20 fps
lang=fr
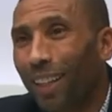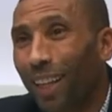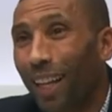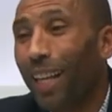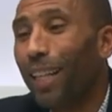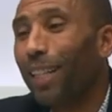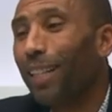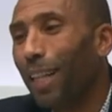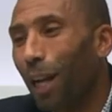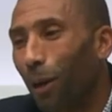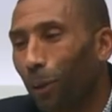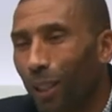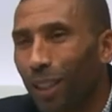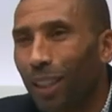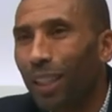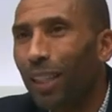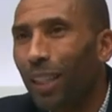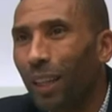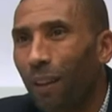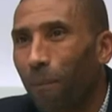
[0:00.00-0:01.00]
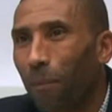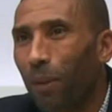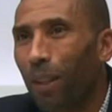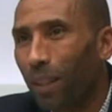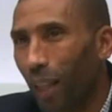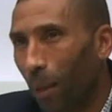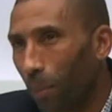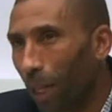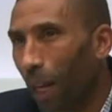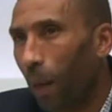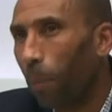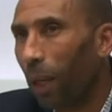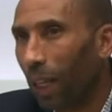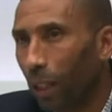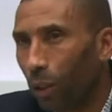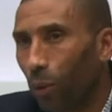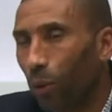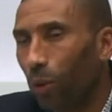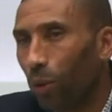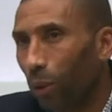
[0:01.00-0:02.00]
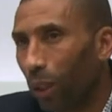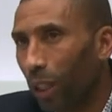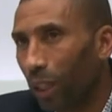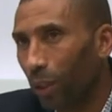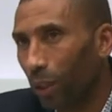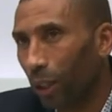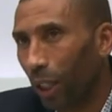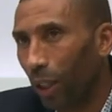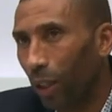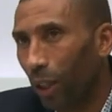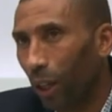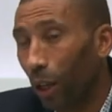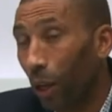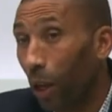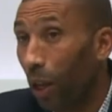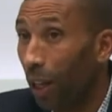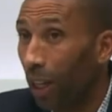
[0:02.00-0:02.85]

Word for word: Et ça aussi, ça met la pression sur les entraîneurs.